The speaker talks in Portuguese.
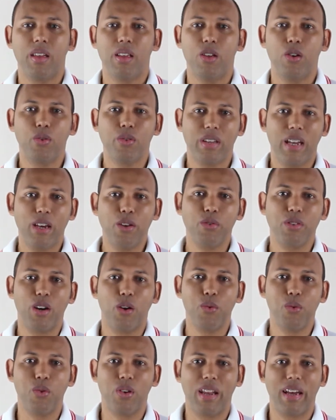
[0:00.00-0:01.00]
Eu quero
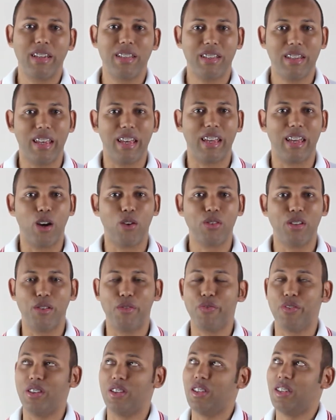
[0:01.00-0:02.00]
calcular a integral
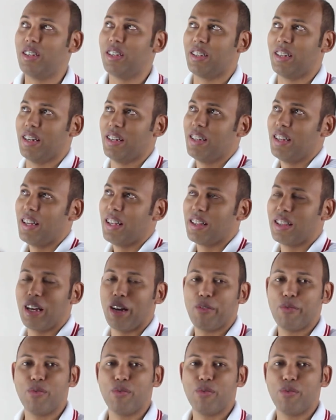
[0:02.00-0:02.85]
definida da